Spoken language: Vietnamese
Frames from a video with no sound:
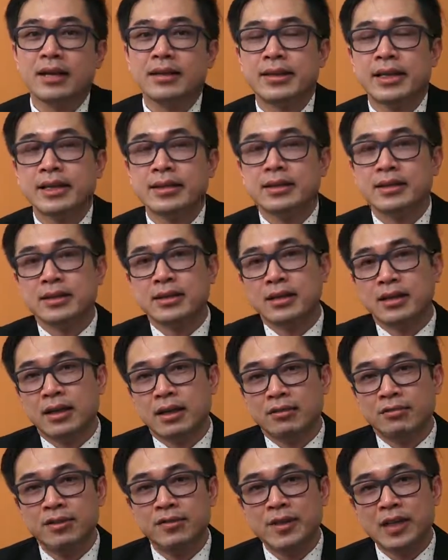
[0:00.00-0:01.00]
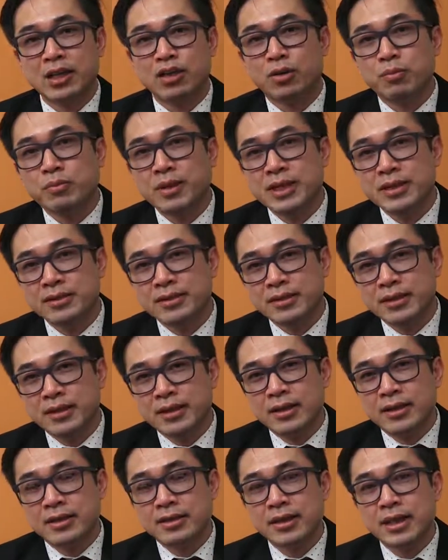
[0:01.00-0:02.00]
thì quý vị cũng biết
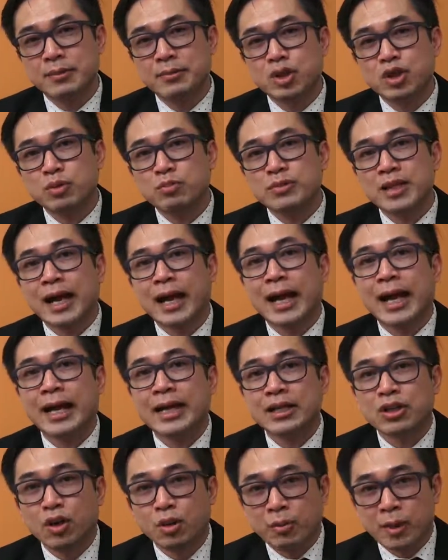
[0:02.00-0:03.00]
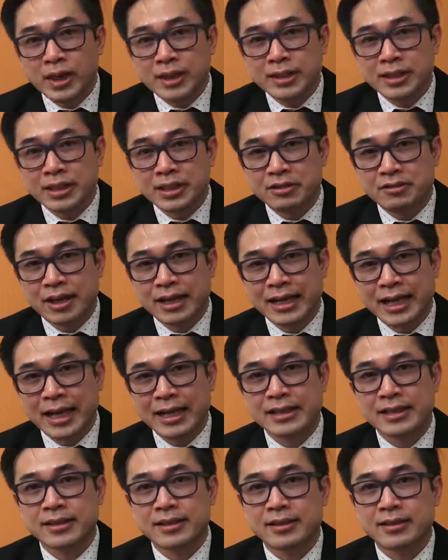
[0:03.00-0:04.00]
khi mà chúng ta ăn đồ biển nhiều hay
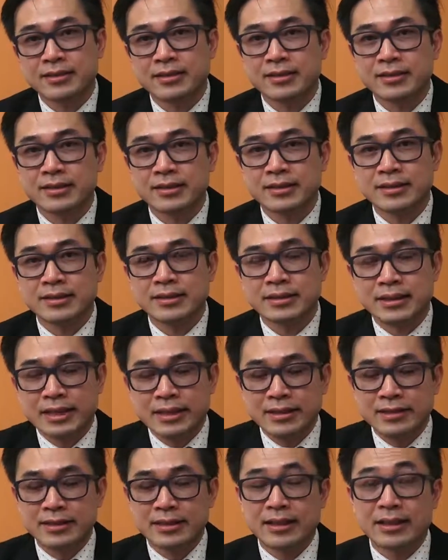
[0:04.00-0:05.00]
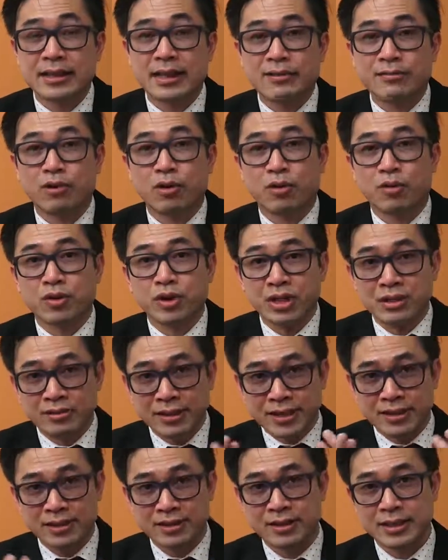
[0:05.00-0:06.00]
ăn những đó cái level của dược
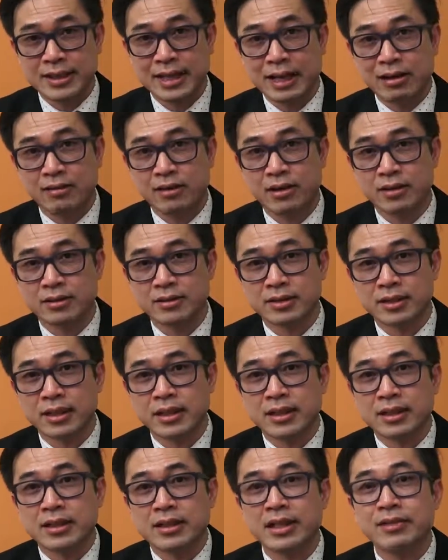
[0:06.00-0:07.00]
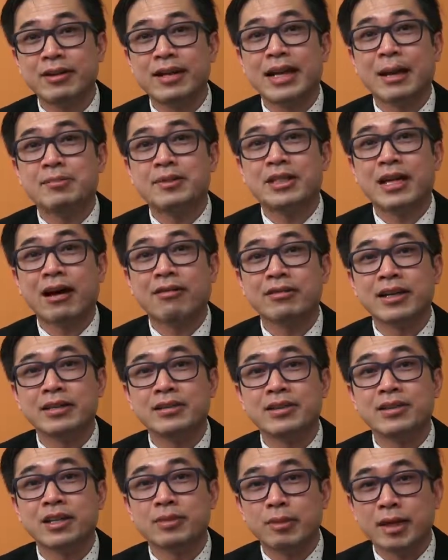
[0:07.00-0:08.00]
acid nó cao hơn như vậy làm sao để
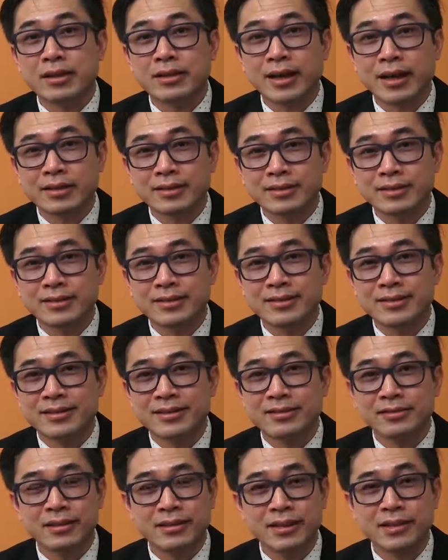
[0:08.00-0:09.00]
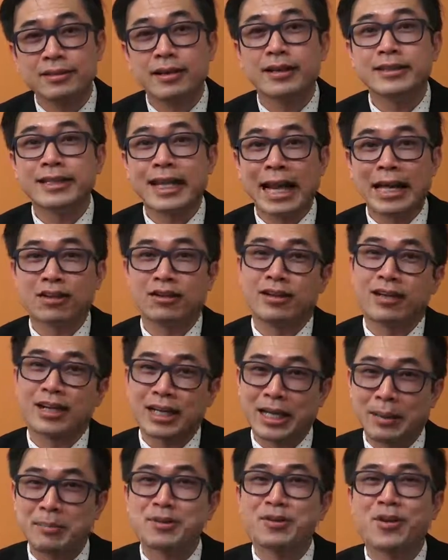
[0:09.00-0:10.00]
chữa bệnh này nó chỉ đơn giản thôi là
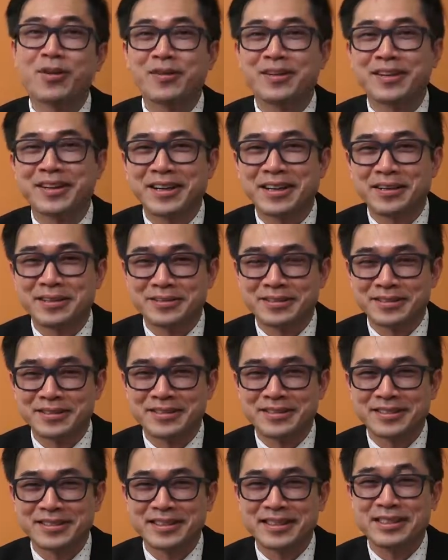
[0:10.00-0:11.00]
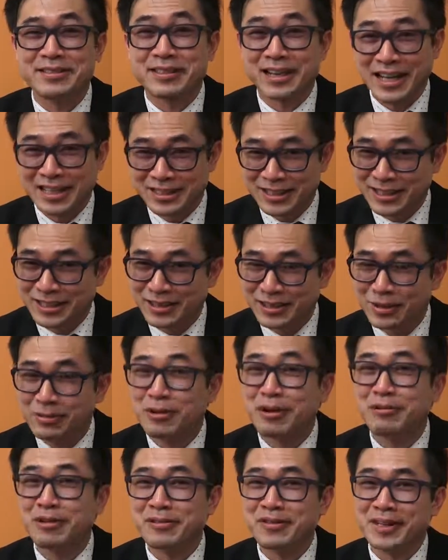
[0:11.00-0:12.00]
kiểm soát cái lượng uric acid đúng
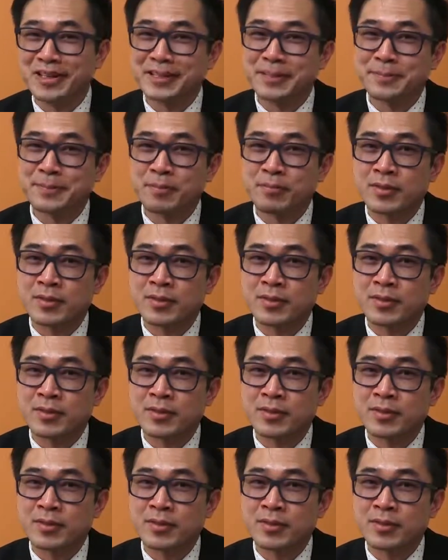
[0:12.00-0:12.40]
không quý vị